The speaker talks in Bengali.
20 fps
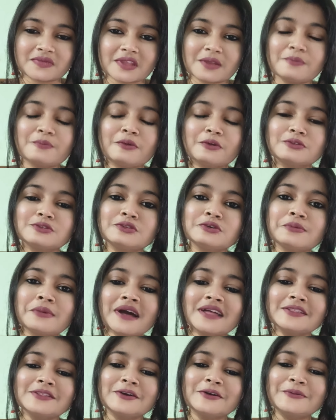
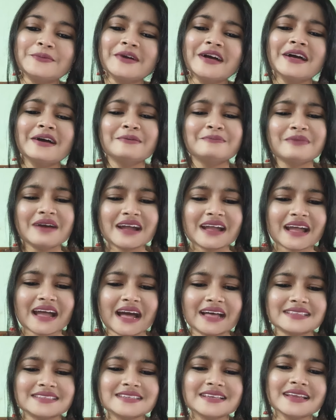বন্ধুবান্ধব বা
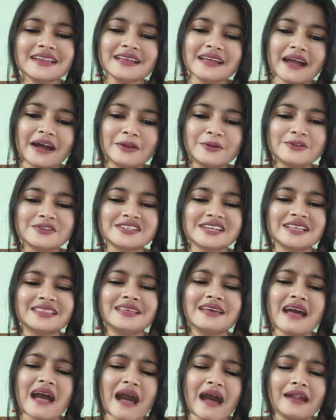কাছের কারোর সাথে
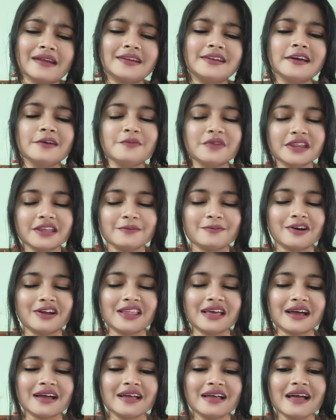আড্ডা মেরে বলা
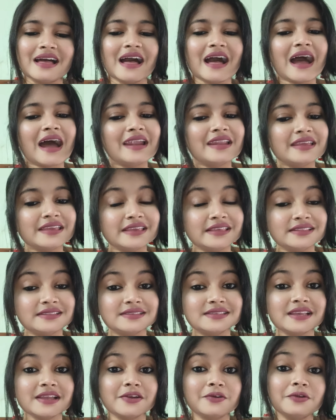আর
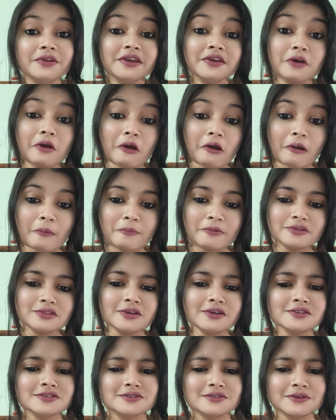ইচ্ছে করে
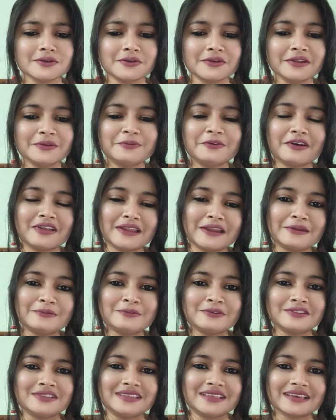অপদস্থ করে বলার
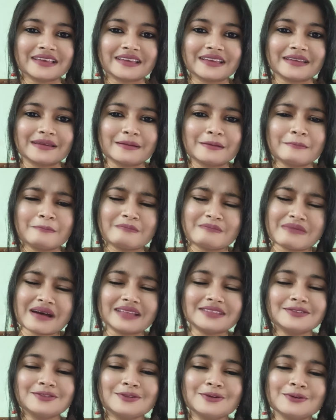মধ্যে
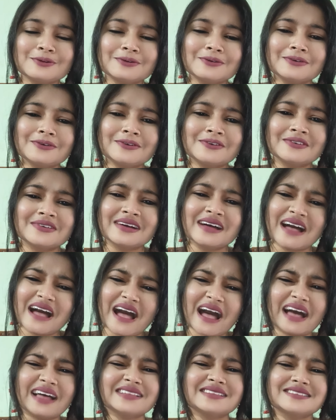পার্থক্য
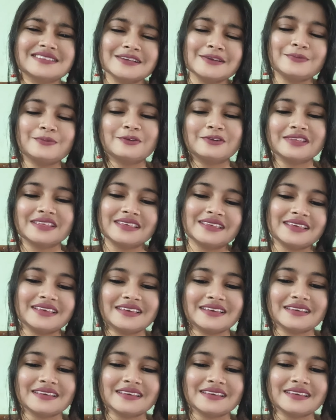আছে বই কি